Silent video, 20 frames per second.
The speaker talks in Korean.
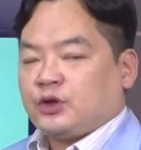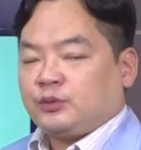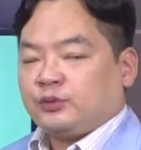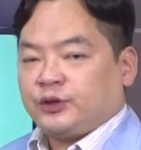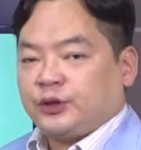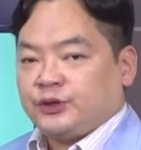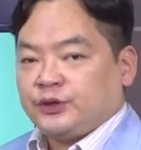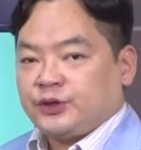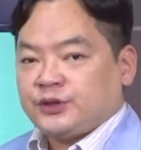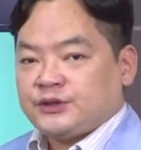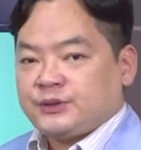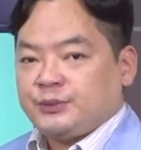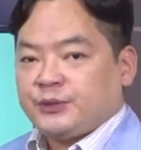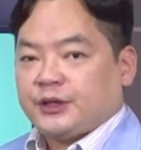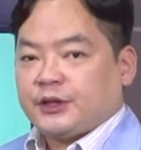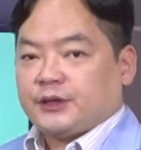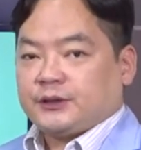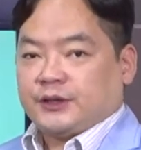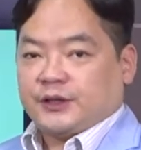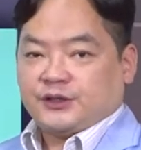여러분
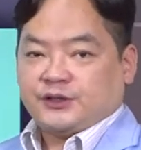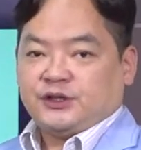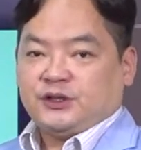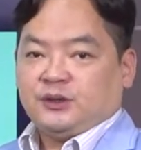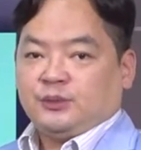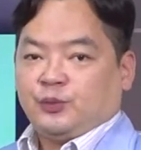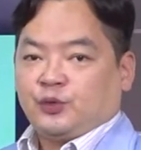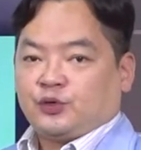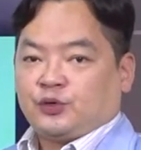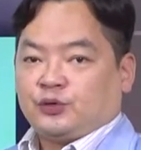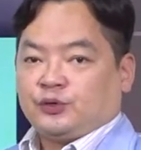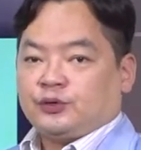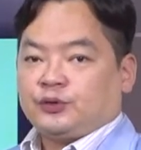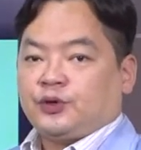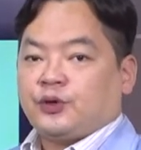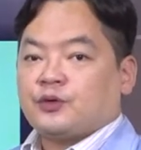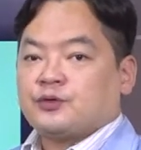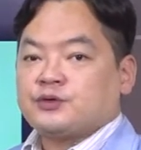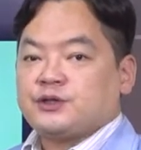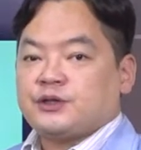안녕하십니까? 당신이 모르는
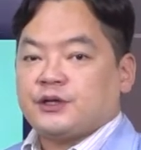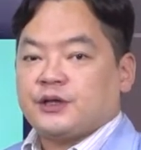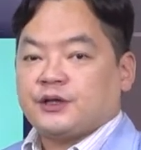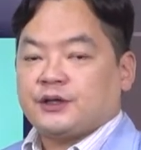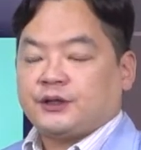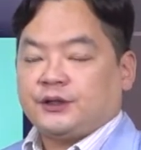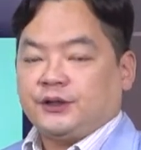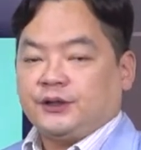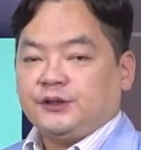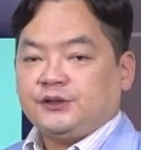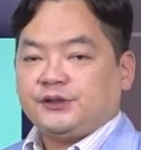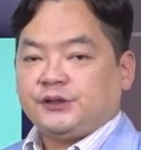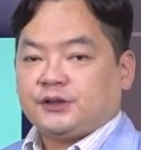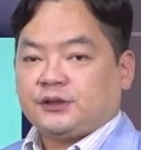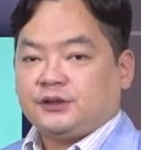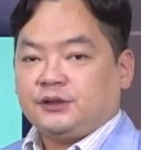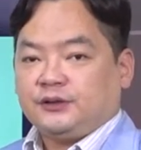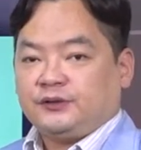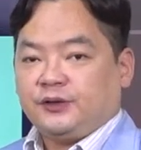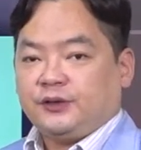경제 이야기
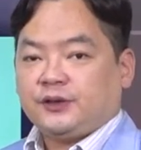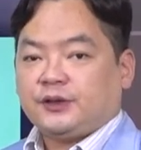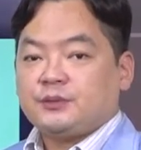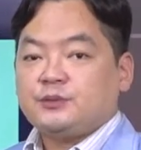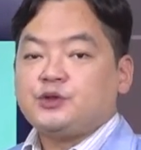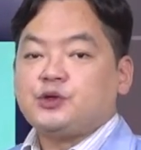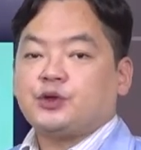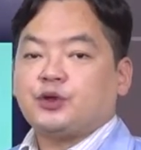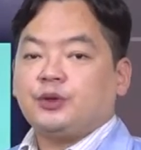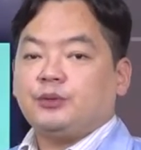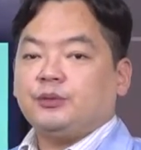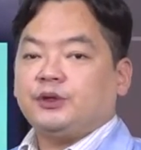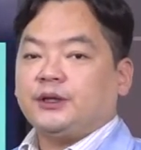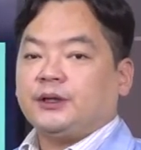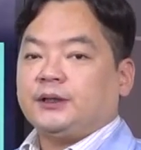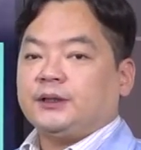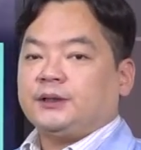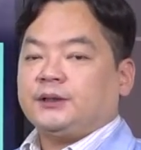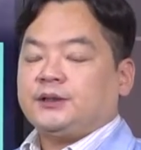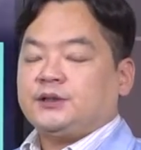시크릿의
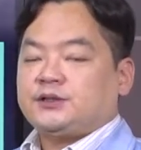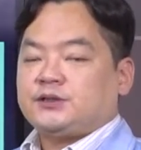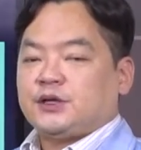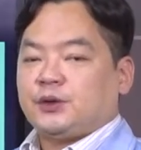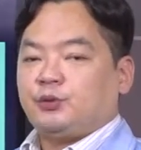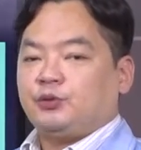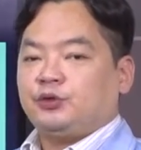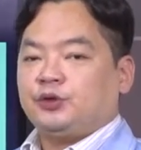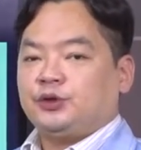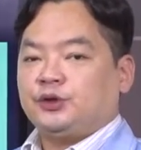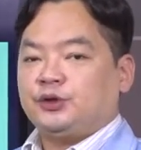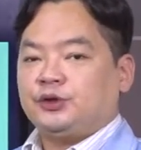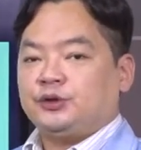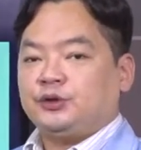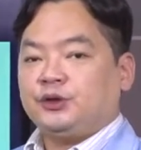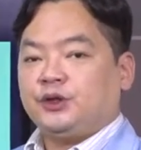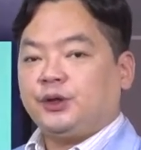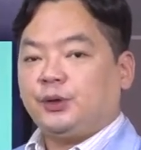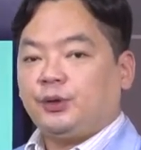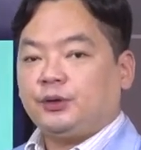김종유입니다. 자,
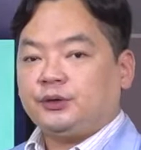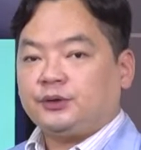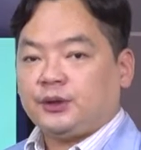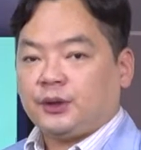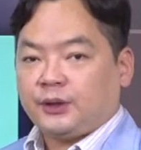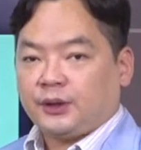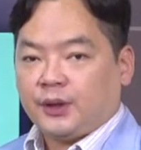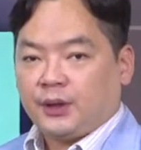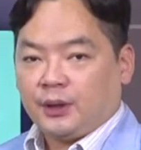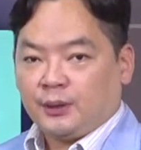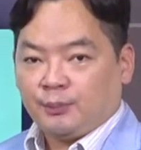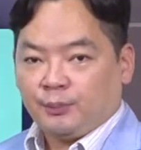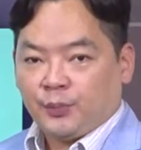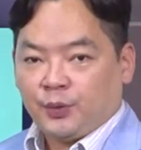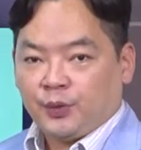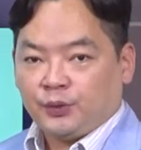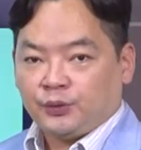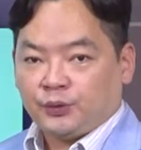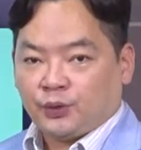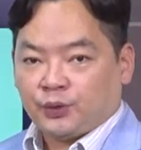오늘은 1월 달에
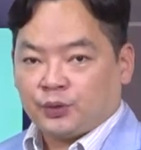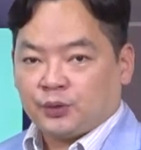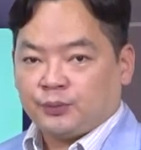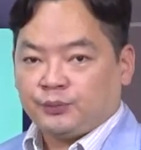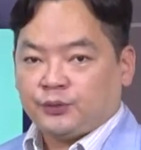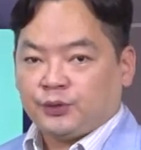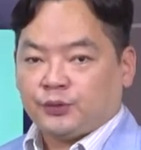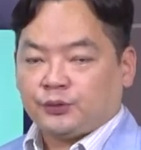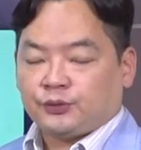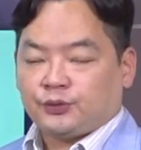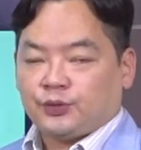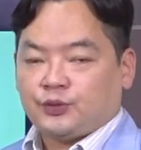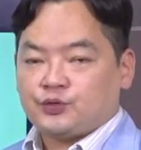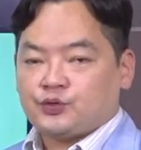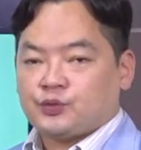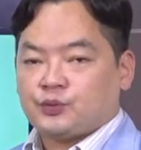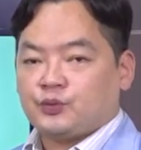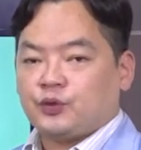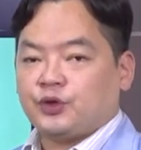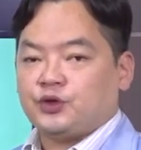한번 언급드렸던
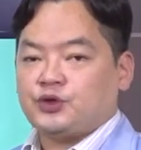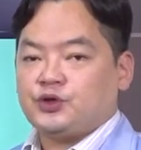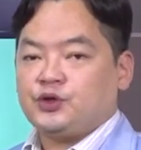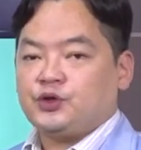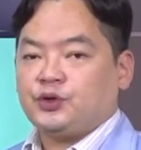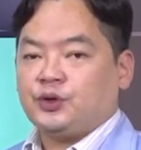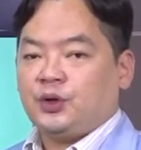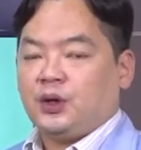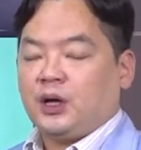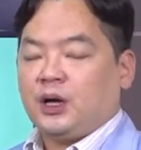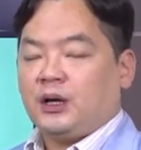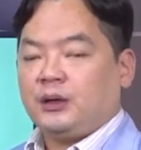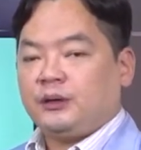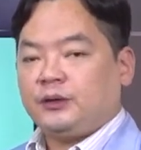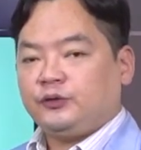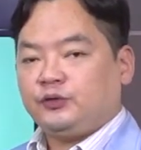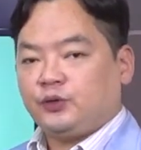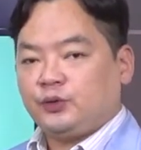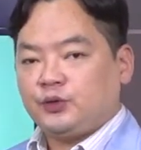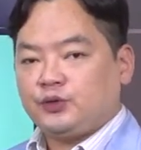종목이죠.
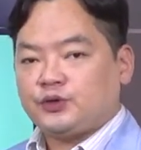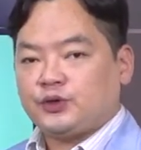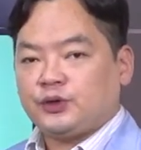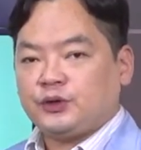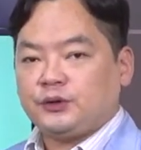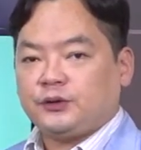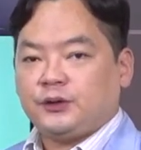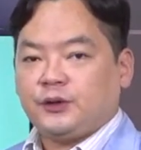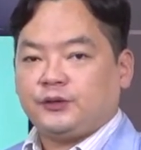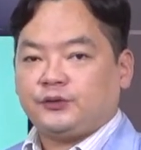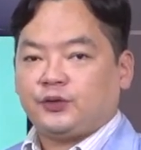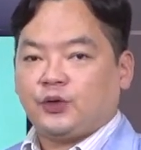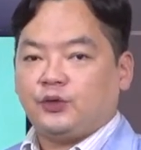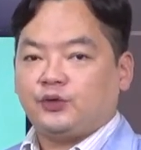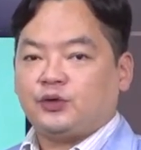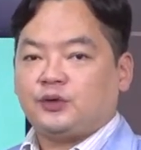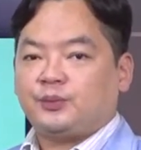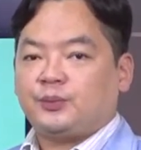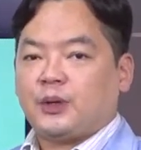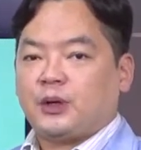하나솔루션에 대해서
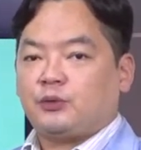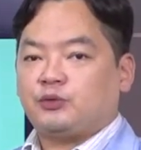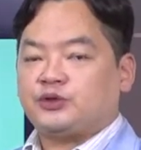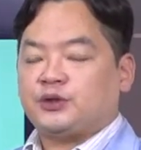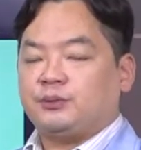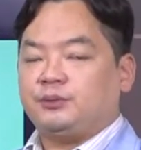언급하고자